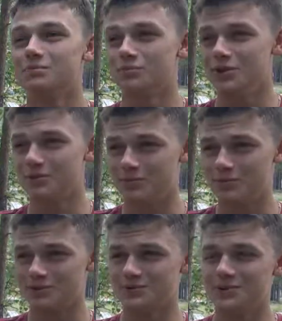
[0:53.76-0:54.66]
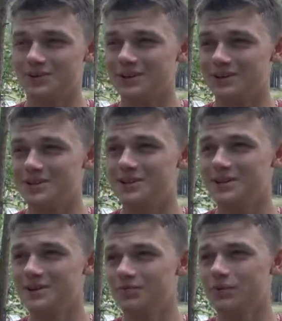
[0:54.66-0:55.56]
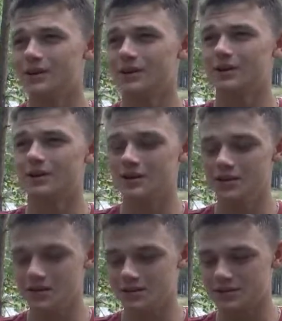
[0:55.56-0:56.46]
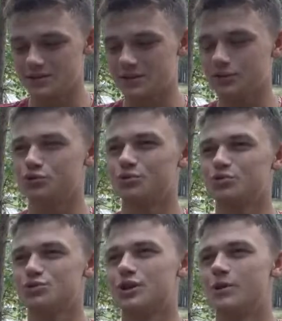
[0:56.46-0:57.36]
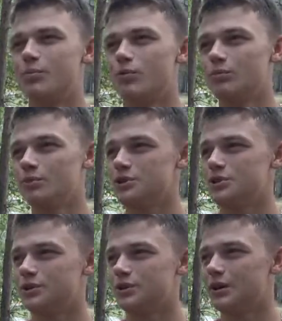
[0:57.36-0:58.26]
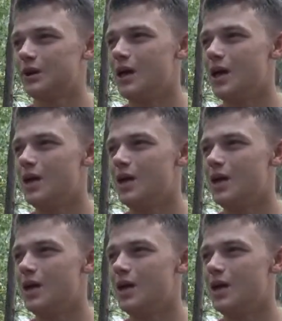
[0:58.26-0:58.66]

Мне позвонил Алексей Ли э, и сказал, то, что нужна помощь э,